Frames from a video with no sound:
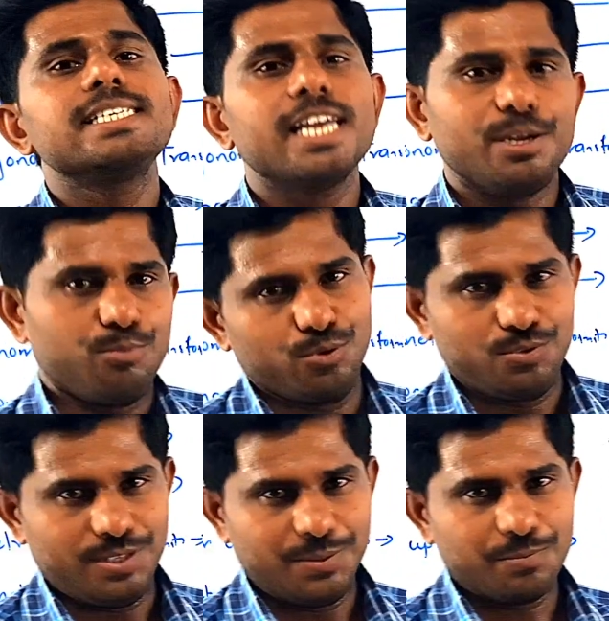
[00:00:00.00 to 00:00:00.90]
ఈజీ
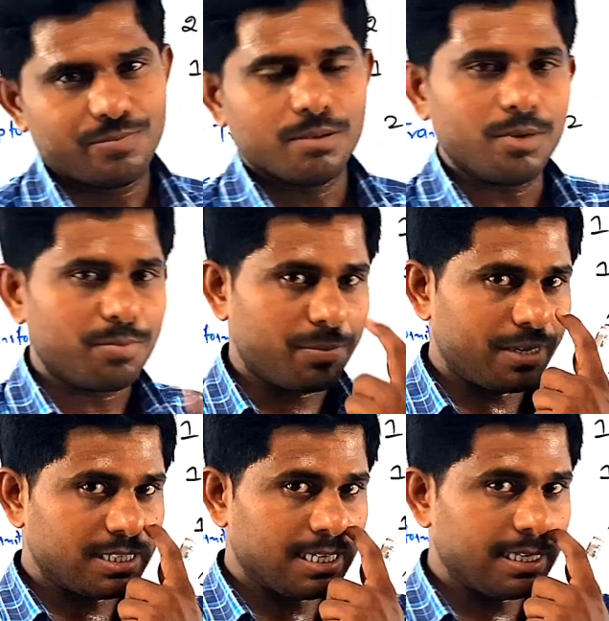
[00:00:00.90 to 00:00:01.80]
అయిపోతుంది మీ
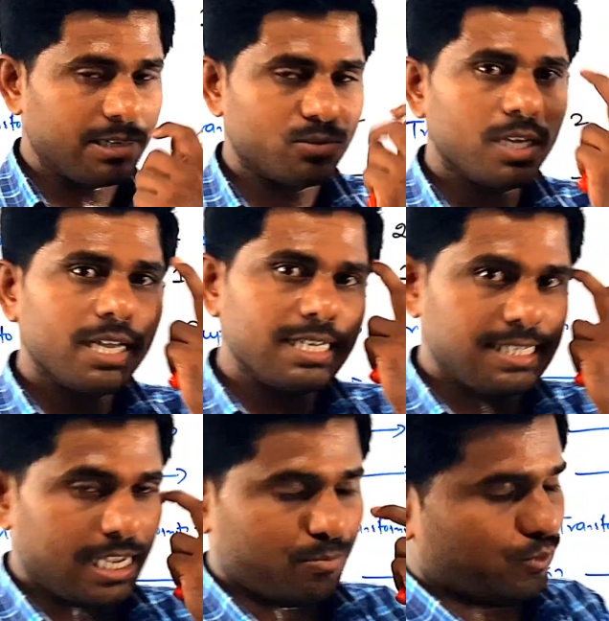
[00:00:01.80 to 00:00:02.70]
ప్రిపరేషన్ అనేది ఏముంది
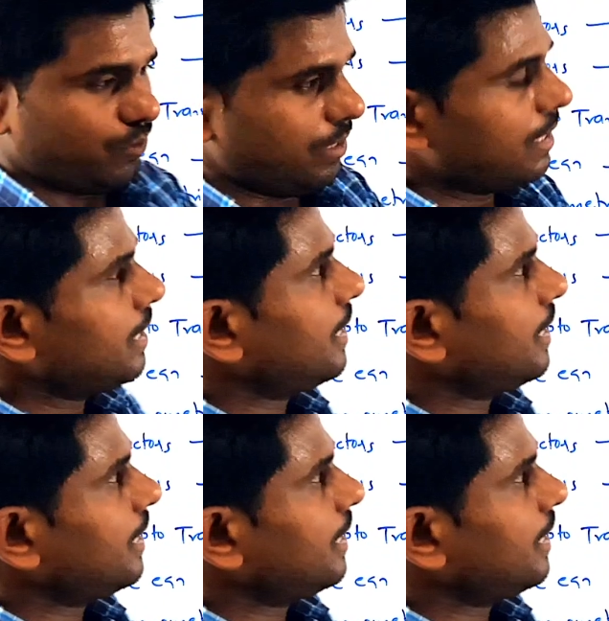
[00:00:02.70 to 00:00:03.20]
ఈజీ అయిపోతుంది